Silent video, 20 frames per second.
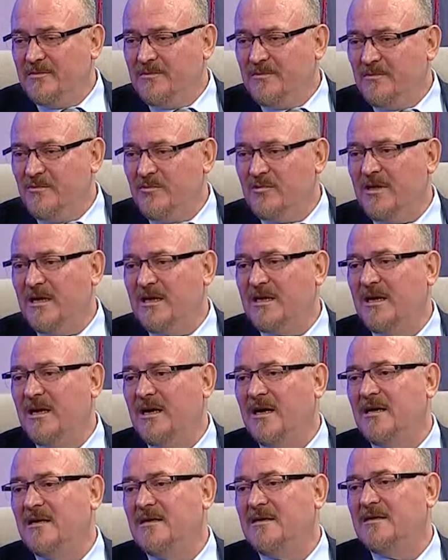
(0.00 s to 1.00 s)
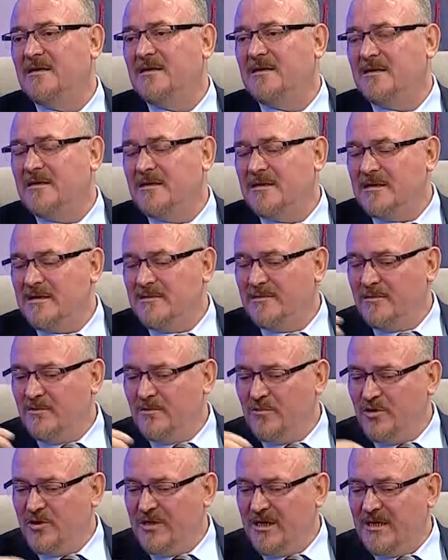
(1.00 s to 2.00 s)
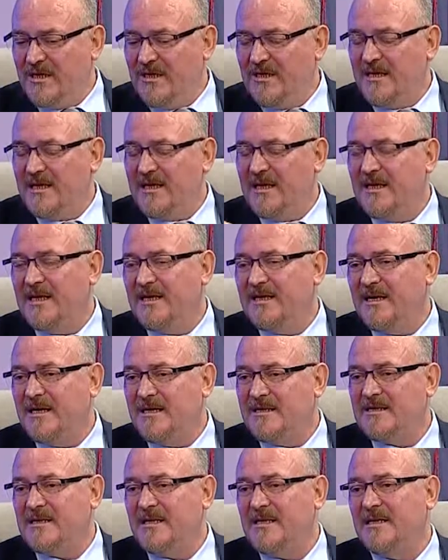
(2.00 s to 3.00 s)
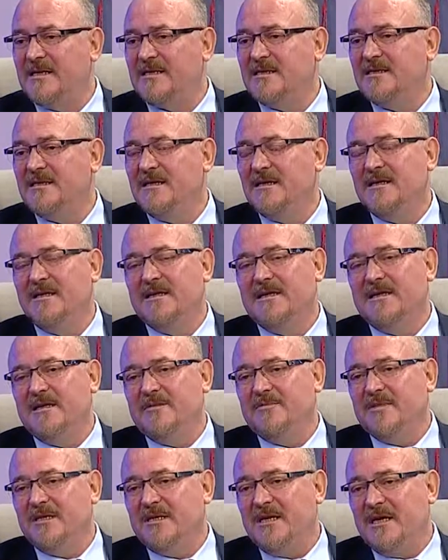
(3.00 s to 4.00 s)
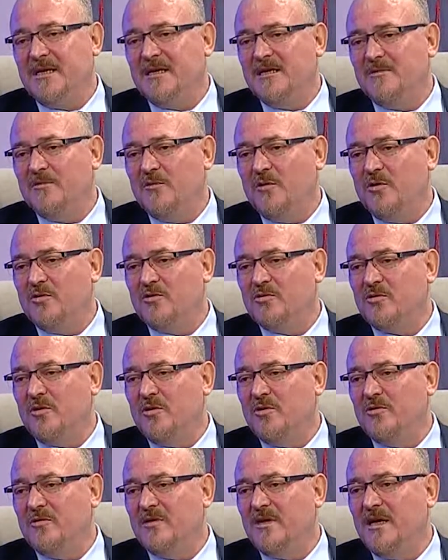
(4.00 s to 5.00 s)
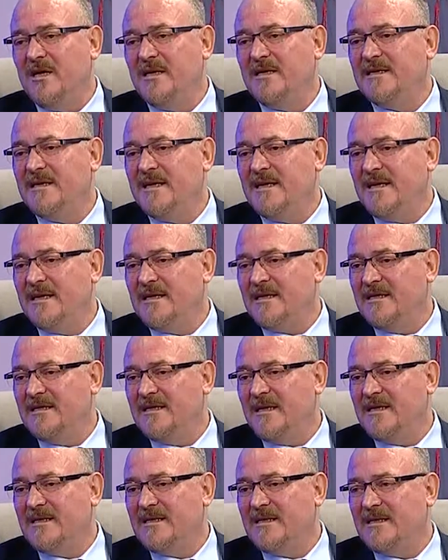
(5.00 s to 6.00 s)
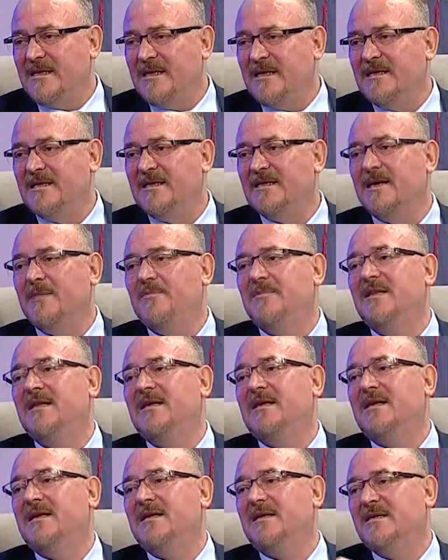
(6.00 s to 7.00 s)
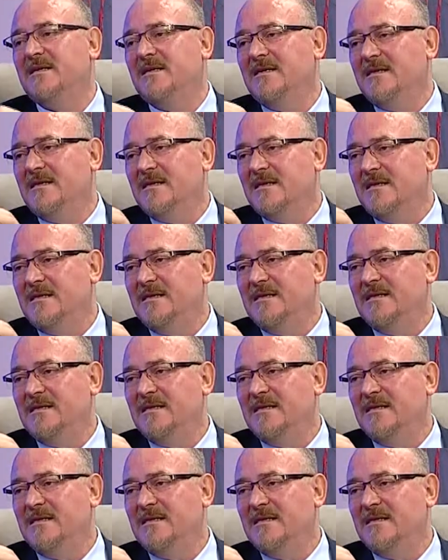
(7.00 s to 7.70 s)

mutlaka bu şekilde gelen hastaların bir hekim kontrolünde gerekli tetkiklerinin yapılarak e,